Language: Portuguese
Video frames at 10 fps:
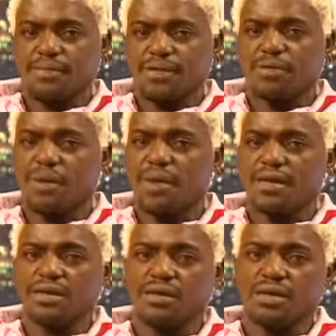
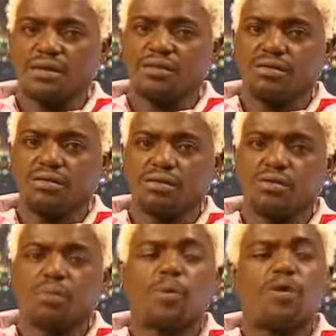principalmente hum. de, do,
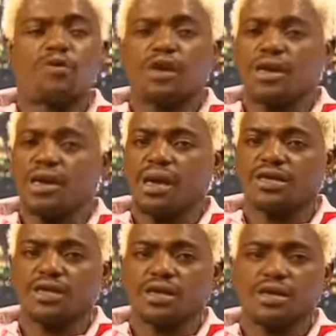do povo em que
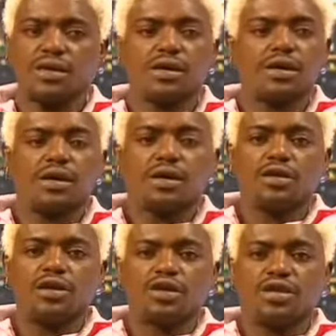acha que
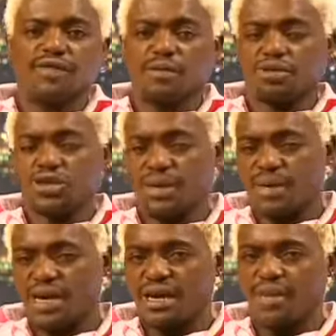nós devemos
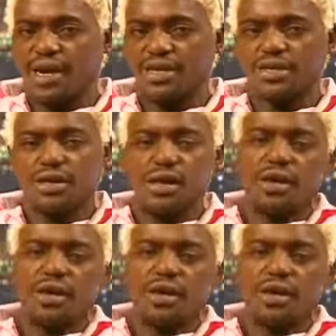trabalhar mais.